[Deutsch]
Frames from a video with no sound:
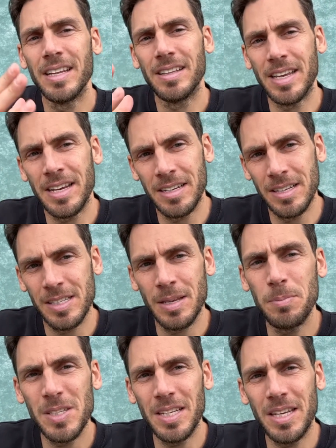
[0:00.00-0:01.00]
der
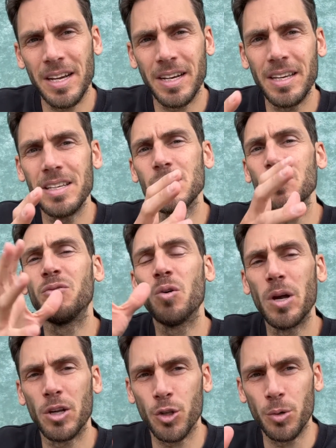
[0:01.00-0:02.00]
17-Jährige ist
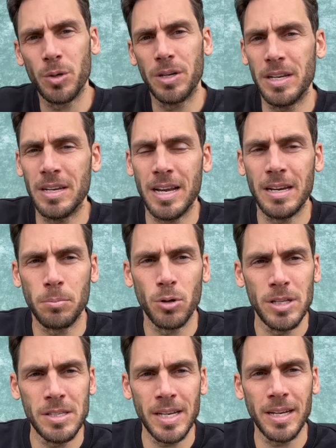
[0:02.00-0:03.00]
vorher schon in einer
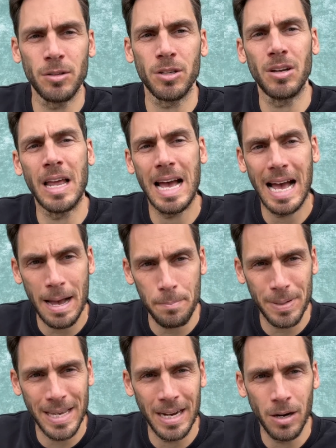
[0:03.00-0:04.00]
Polizeikontrolle
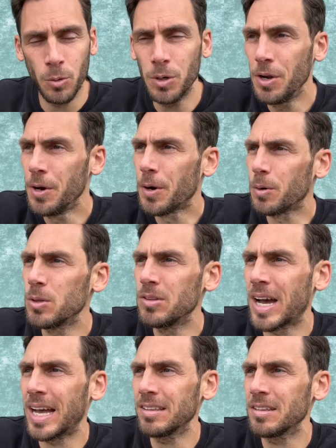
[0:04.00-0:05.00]
abgehauen
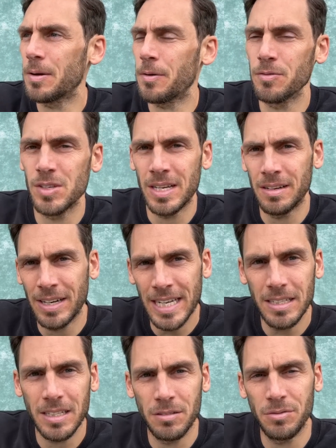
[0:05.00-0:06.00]
und hat auf seiner
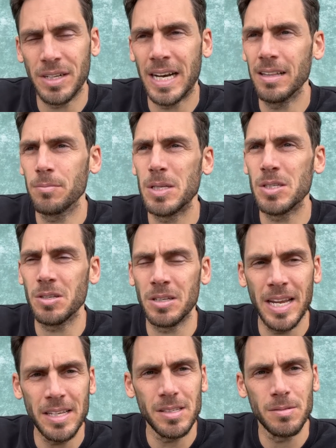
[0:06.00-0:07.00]
weiteren Fahrt bis zur
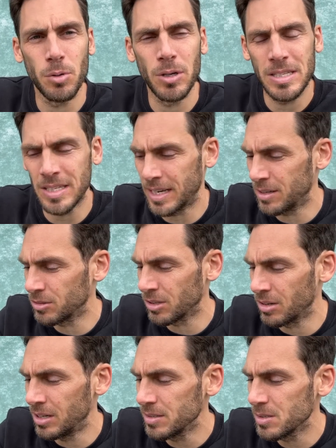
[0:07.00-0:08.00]
nächsten
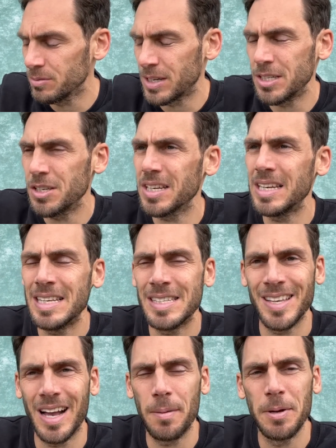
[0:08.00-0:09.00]
Polizeikontrolle, soweit ich
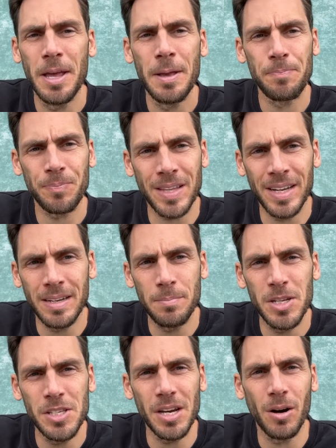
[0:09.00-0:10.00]
gelesen habe, dann
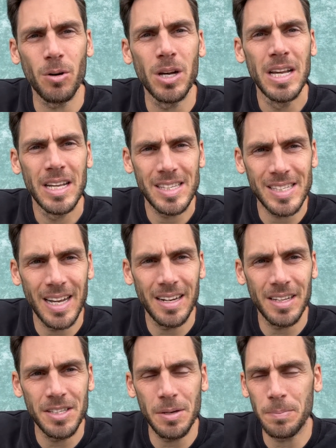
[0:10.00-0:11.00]
nämlich auch
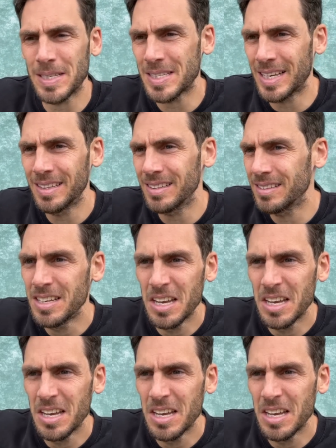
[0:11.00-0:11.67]
zahlreiche Passanten